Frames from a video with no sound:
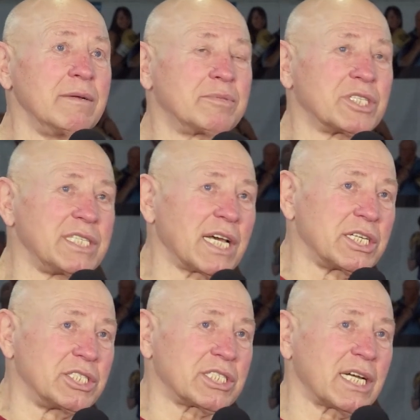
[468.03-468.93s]
przez
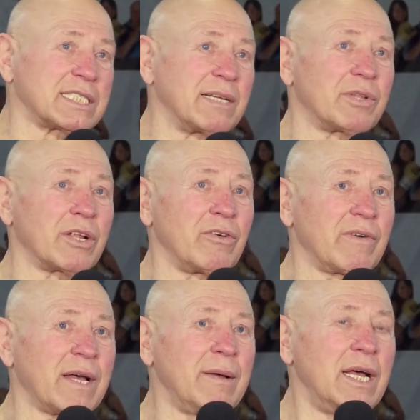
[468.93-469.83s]
jakiś czas tam
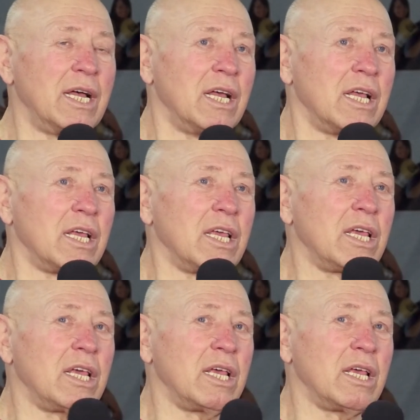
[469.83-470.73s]
trenowałem
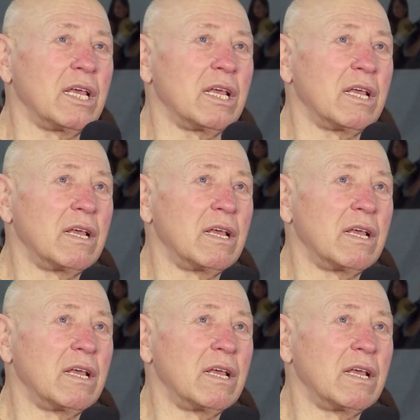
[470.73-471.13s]
i